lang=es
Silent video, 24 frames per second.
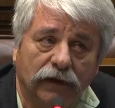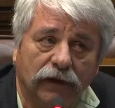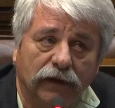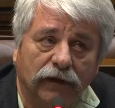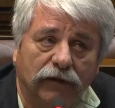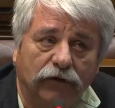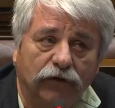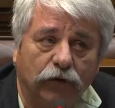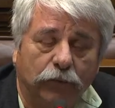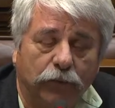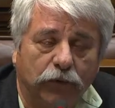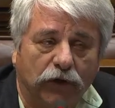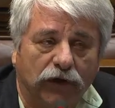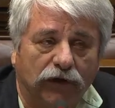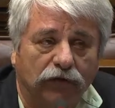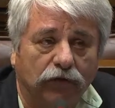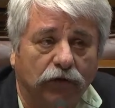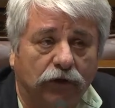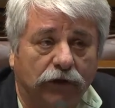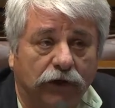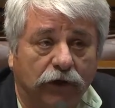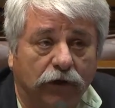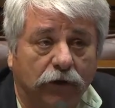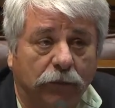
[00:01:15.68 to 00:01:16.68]
Yo por
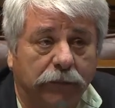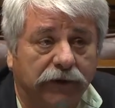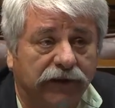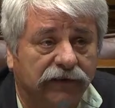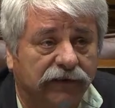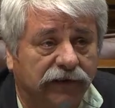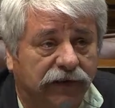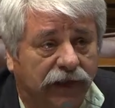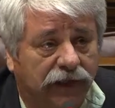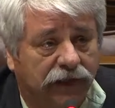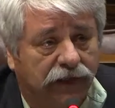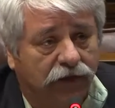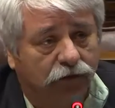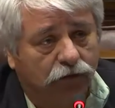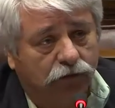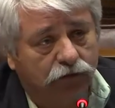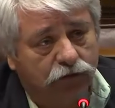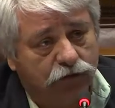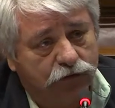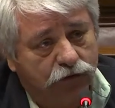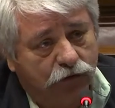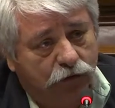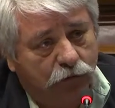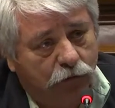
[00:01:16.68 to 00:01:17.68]
eso creo, presidente,
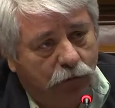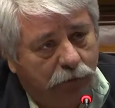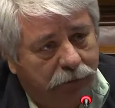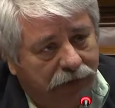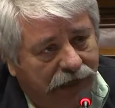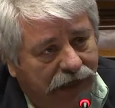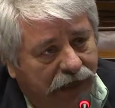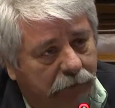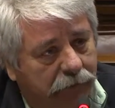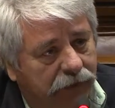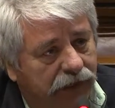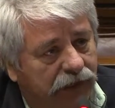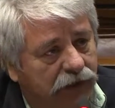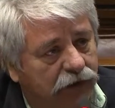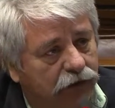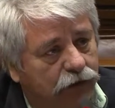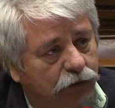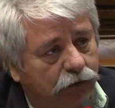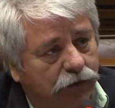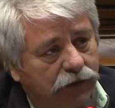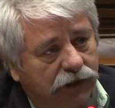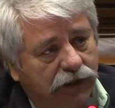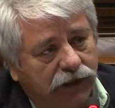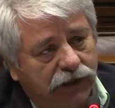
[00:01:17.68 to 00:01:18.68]
nosotros como un
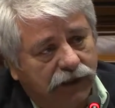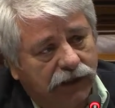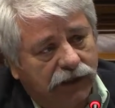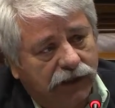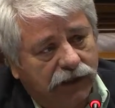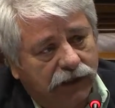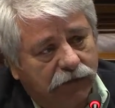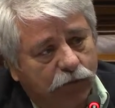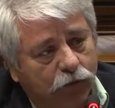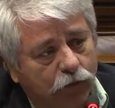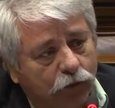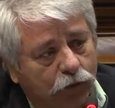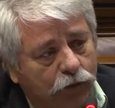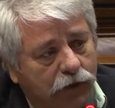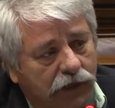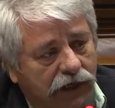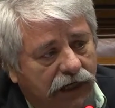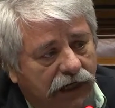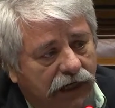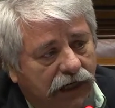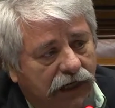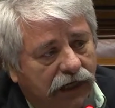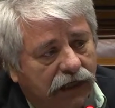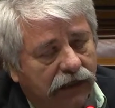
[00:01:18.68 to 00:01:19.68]
parlamento que
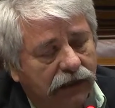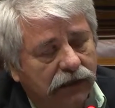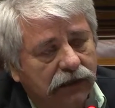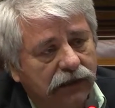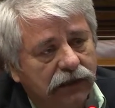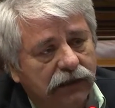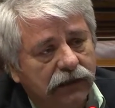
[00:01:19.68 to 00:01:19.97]
busca